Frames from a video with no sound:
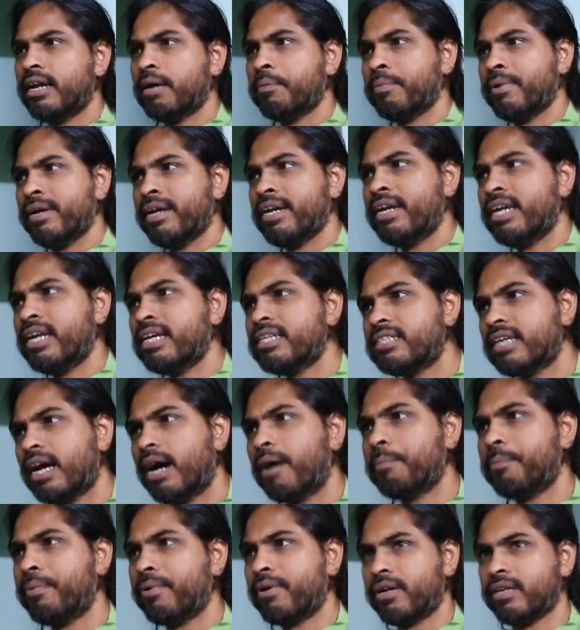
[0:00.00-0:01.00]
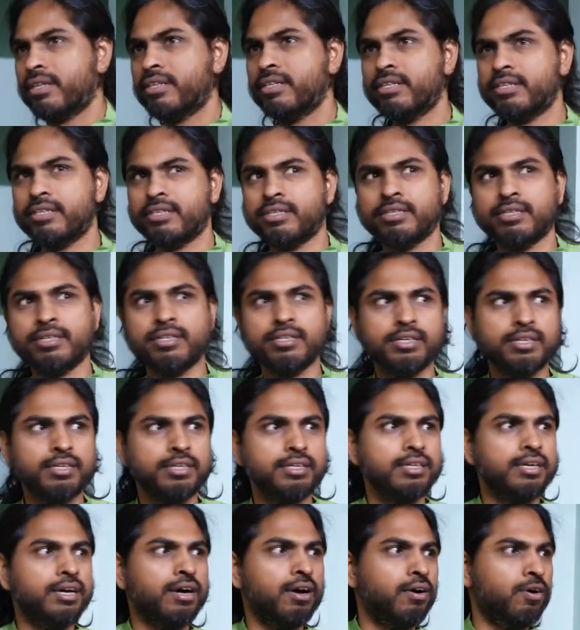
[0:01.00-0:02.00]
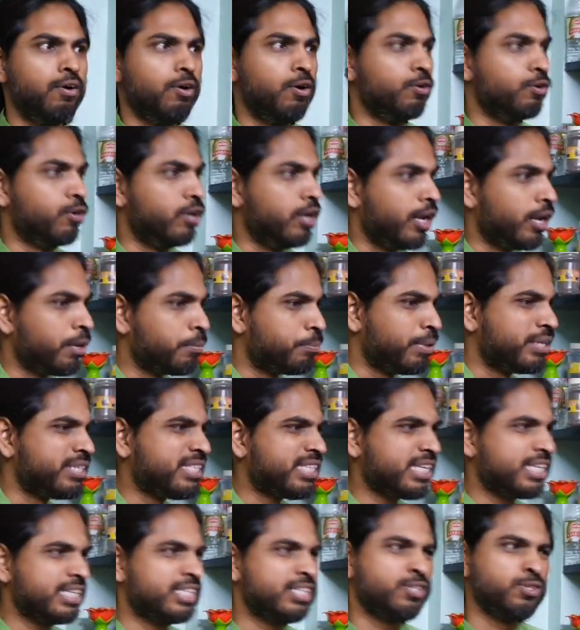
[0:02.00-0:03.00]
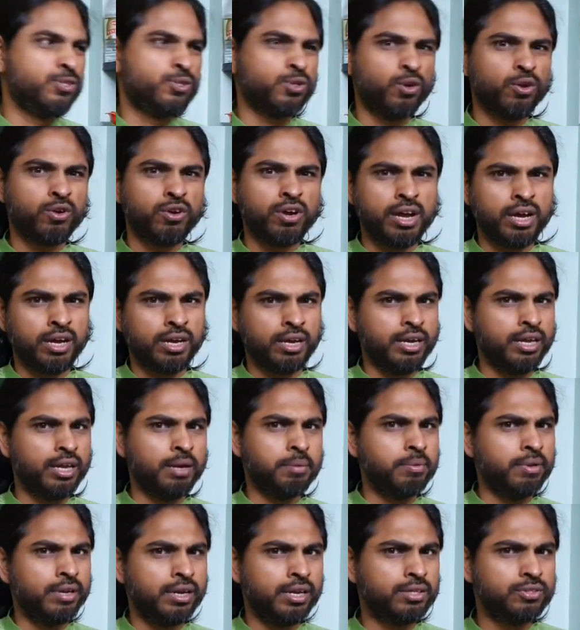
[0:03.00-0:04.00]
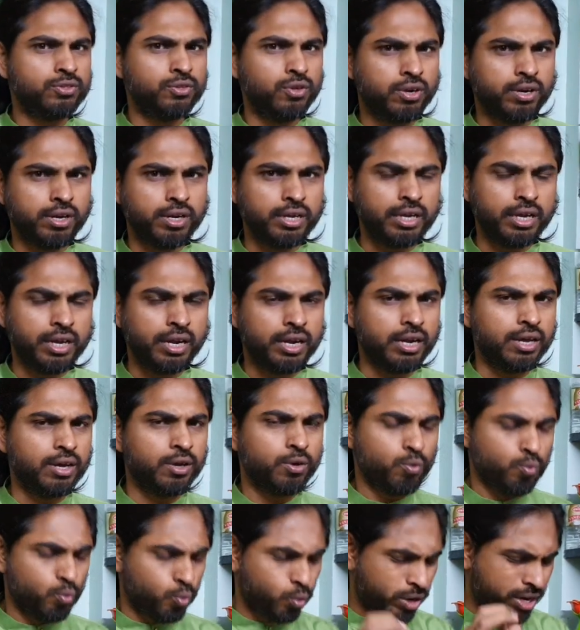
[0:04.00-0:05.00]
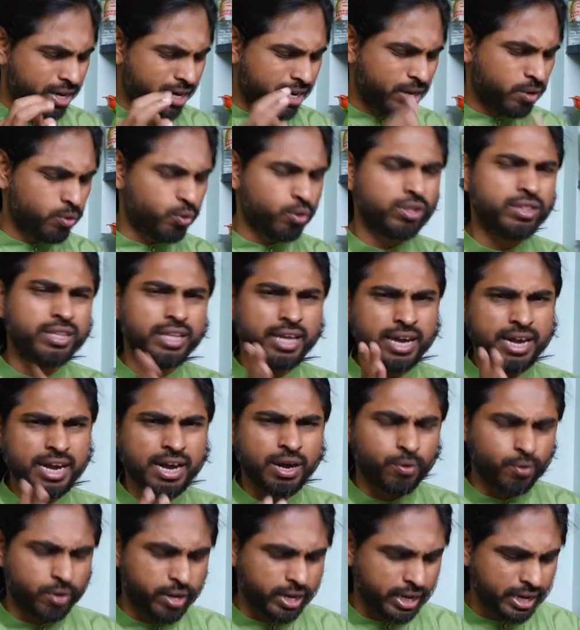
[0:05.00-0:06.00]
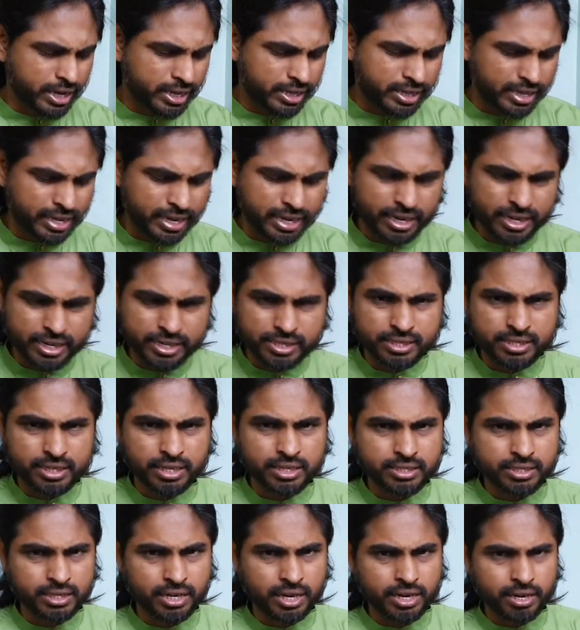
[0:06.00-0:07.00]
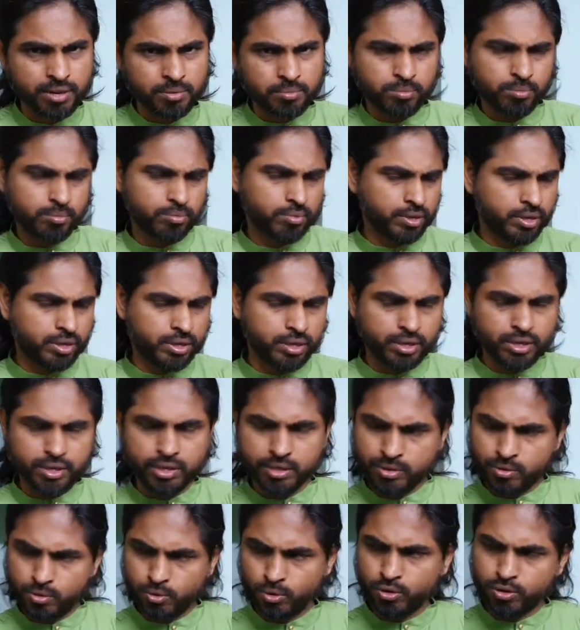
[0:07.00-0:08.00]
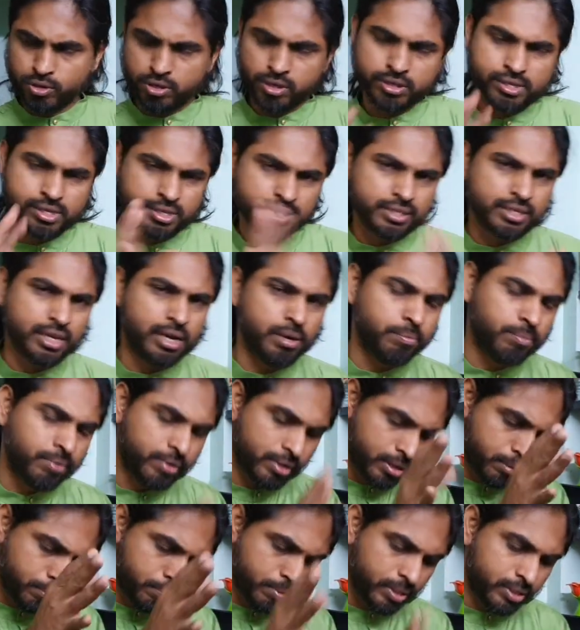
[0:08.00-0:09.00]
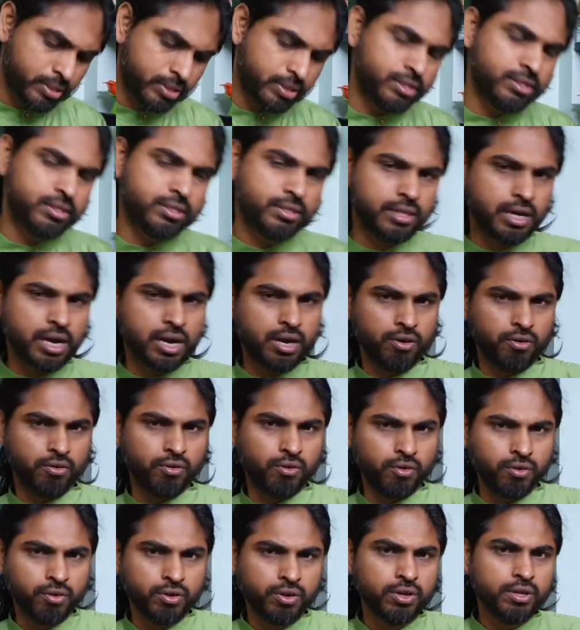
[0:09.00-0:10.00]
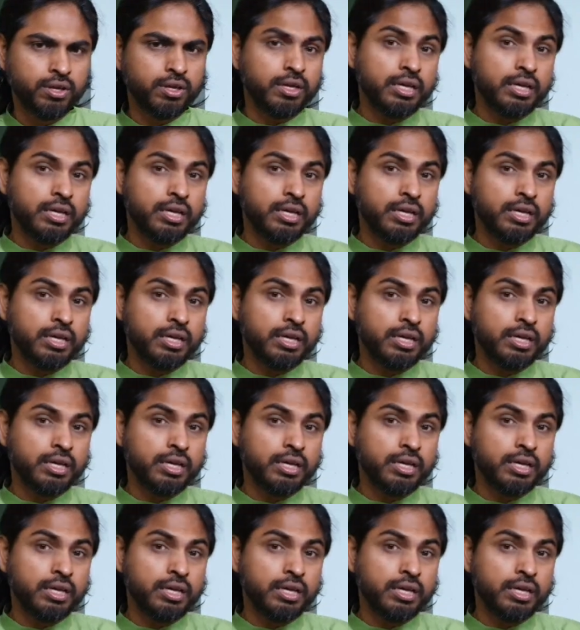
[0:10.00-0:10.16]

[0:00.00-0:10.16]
நம்ம என்ன சாப்பிட்றது எல்லோரும் பசிக்குதுன்னு சொல்கிறாங்களே அப்படின்லாம் சொல்கிறீங்கல்ல உடனே ஒரு தேங்காய் உடைங்க தேங்காய் சில்லு சில்லாக கீறி கொடுத்துருங்க சாப்பிடுங்க பசி தாங்கும்